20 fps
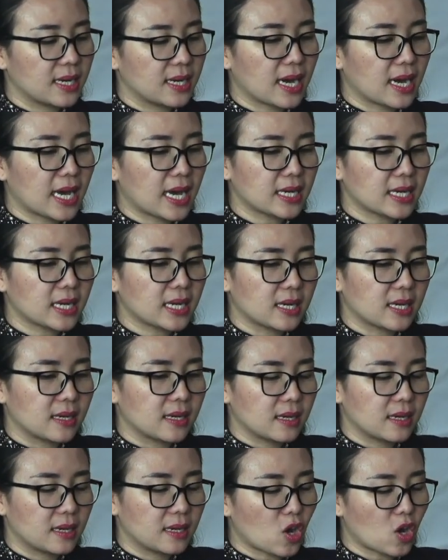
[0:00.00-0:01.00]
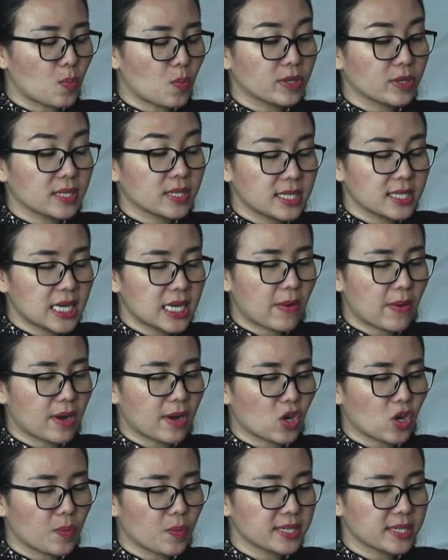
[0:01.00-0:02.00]
dengan uh, komposisi
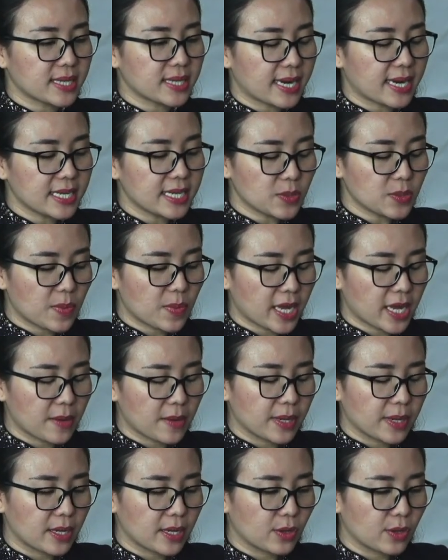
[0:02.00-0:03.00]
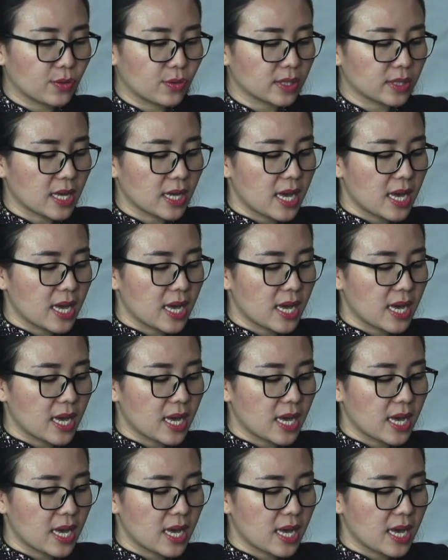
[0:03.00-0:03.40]
Dewan Komisaris sebagai berikut.